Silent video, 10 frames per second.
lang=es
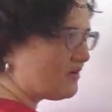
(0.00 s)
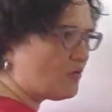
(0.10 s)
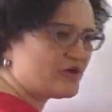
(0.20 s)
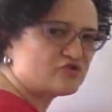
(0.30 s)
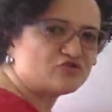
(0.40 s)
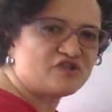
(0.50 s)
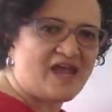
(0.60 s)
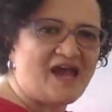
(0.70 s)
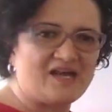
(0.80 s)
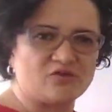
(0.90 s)
o hechos
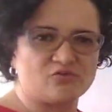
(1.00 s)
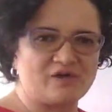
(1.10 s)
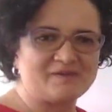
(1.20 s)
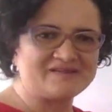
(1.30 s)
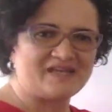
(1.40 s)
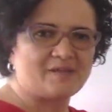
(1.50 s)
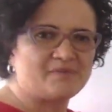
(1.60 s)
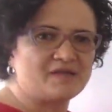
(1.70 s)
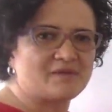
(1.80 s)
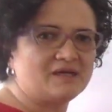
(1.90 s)
de algo, una materia
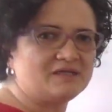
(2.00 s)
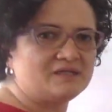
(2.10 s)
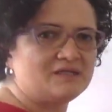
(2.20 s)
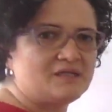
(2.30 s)
prima,